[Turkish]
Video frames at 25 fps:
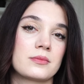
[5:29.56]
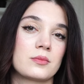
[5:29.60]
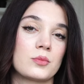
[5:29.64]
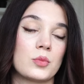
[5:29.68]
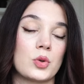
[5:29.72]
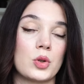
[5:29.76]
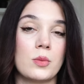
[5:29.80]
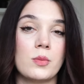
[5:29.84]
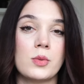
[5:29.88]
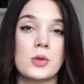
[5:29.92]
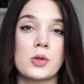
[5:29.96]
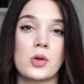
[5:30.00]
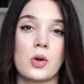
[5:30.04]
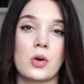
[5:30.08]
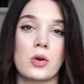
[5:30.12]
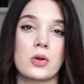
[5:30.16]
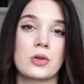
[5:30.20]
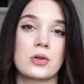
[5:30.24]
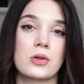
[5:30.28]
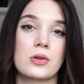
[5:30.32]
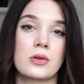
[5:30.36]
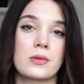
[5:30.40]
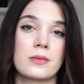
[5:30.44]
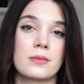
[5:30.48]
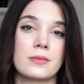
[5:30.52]
Bunu bir
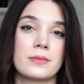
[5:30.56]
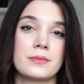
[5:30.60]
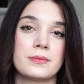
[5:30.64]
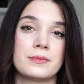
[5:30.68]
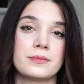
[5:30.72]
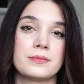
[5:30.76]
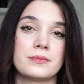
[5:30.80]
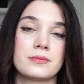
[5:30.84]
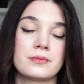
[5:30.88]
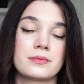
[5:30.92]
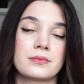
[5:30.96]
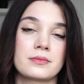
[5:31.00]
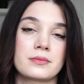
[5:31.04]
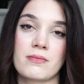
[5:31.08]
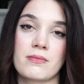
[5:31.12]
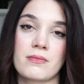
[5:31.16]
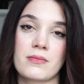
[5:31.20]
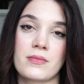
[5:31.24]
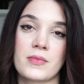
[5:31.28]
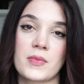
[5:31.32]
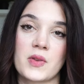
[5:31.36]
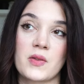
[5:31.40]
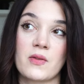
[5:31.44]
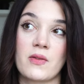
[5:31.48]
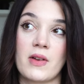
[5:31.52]
sor.
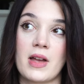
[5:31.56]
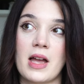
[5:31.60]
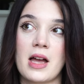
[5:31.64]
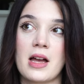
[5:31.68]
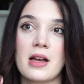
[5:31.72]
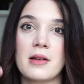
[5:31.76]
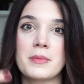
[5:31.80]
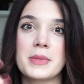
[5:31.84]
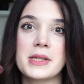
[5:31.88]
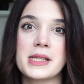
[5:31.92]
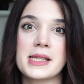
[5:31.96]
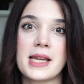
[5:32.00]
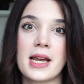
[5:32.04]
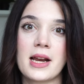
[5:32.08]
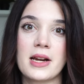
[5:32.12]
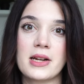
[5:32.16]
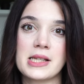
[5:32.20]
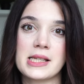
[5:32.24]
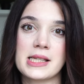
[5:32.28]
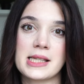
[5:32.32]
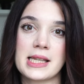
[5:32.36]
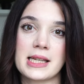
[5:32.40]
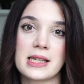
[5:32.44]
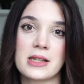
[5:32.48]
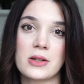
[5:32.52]
Veya
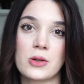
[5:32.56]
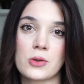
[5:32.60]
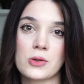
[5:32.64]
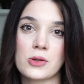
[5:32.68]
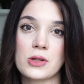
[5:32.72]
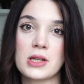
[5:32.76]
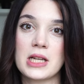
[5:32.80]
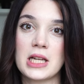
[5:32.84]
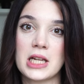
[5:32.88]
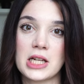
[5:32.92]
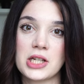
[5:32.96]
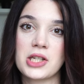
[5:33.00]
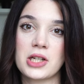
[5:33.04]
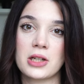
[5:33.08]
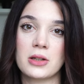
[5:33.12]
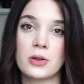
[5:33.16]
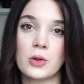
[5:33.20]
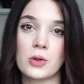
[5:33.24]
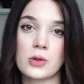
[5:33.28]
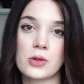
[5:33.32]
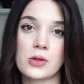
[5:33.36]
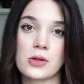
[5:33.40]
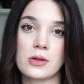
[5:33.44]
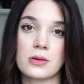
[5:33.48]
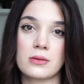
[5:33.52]
psikiyatriste gidiyorsun, ilaç
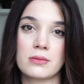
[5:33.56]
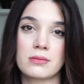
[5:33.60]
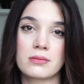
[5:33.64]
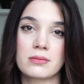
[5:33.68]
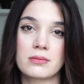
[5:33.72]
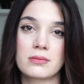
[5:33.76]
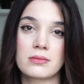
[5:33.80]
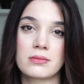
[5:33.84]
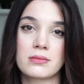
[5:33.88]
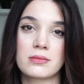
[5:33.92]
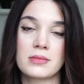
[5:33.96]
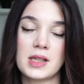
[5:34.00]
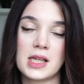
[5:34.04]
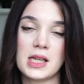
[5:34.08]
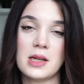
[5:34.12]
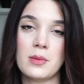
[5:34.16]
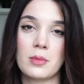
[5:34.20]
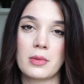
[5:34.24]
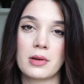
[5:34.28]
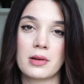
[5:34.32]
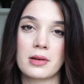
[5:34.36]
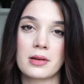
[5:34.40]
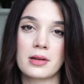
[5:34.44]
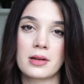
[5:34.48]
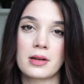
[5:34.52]
alıyorsun. Değil
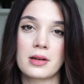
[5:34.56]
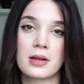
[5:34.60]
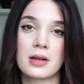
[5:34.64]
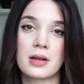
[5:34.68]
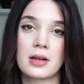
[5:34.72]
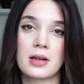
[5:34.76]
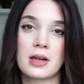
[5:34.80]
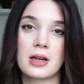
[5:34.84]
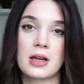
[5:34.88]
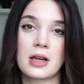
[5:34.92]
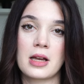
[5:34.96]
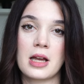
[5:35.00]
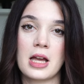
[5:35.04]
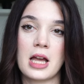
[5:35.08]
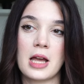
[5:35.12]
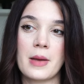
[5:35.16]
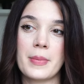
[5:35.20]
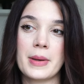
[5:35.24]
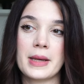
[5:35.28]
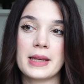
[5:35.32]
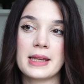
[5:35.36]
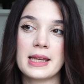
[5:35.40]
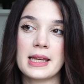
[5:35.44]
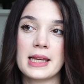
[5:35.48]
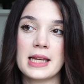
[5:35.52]
mi? E
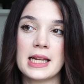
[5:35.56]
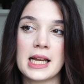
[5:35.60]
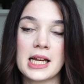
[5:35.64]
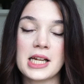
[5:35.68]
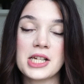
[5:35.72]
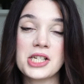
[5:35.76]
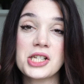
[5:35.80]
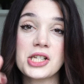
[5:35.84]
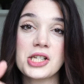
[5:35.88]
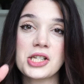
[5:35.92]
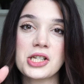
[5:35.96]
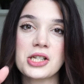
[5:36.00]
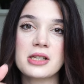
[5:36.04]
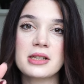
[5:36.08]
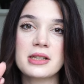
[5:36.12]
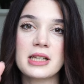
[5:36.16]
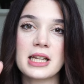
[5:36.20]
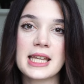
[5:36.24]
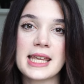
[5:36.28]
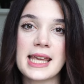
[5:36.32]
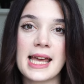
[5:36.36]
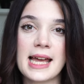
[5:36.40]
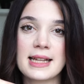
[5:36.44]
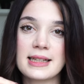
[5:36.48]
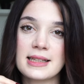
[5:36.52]
peki ilaç
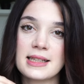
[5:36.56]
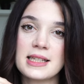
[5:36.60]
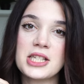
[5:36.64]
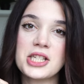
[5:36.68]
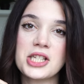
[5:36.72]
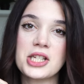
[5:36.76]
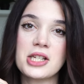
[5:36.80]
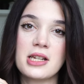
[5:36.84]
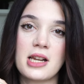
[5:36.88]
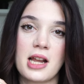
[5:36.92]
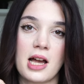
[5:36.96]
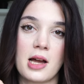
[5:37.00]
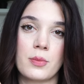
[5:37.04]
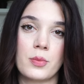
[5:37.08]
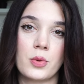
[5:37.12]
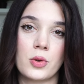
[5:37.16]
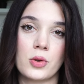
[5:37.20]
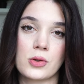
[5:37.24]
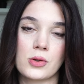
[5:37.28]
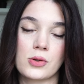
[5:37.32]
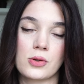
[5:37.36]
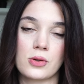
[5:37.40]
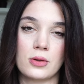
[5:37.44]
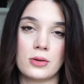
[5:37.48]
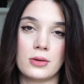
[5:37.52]
dışında kendin için ne
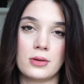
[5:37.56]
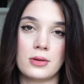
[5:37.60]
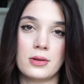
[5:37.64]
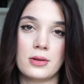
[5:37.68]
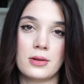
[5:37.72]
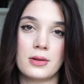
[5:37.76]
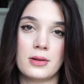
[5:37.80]
yapıyorsun?